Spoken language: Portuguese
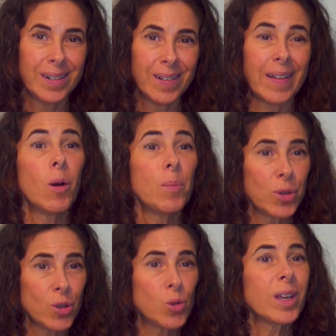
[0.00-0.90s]
Então é por
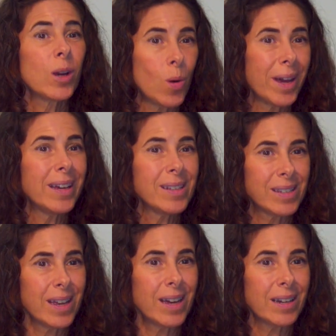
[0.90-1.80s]
isso que
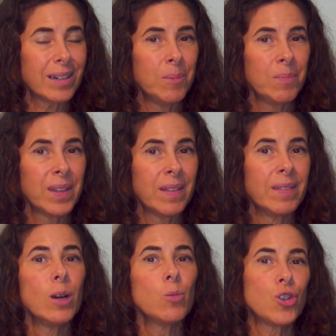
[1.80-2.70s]
conhecer
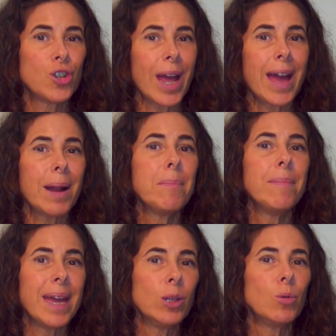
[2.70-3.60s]
não gera
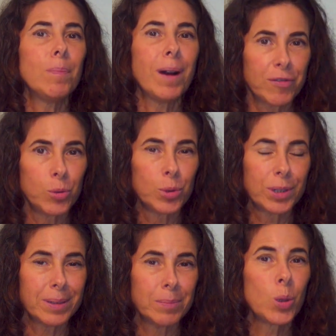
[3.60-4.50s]
medo e pavor,
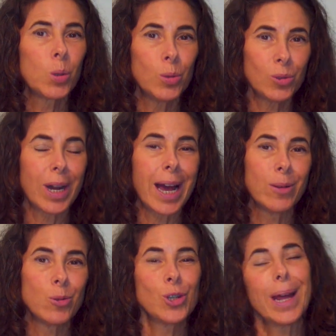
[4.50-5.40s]
pelo
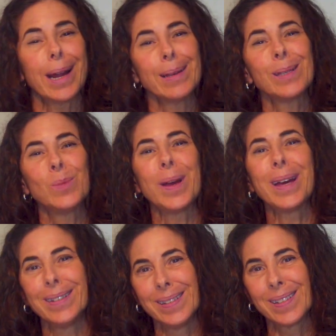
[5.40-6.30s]
contrário, gera
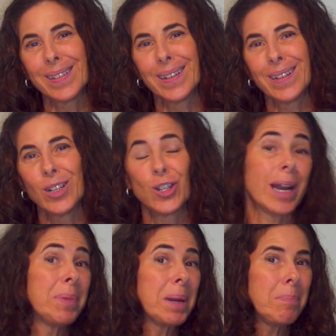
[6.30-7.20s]
esperança, gera
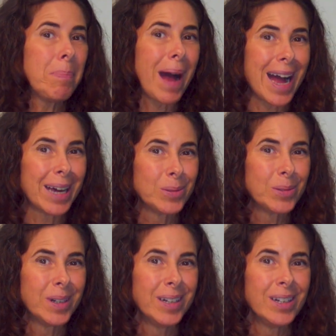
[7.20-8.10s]
preparo,
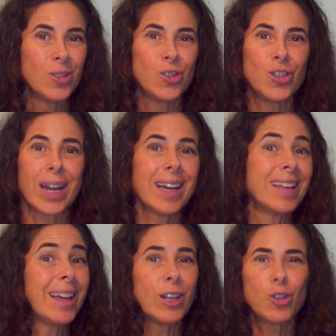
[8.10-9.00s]
gera
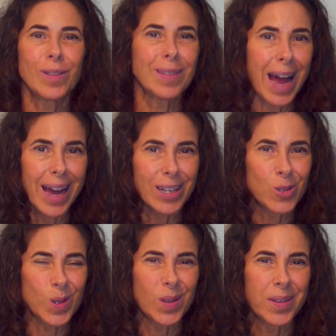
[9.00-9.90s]

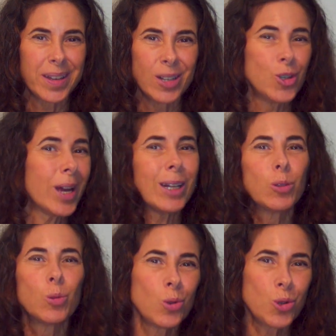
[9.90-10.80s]
identidade, gera
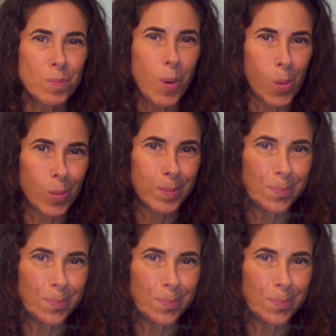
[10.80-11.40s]
tudo de bom.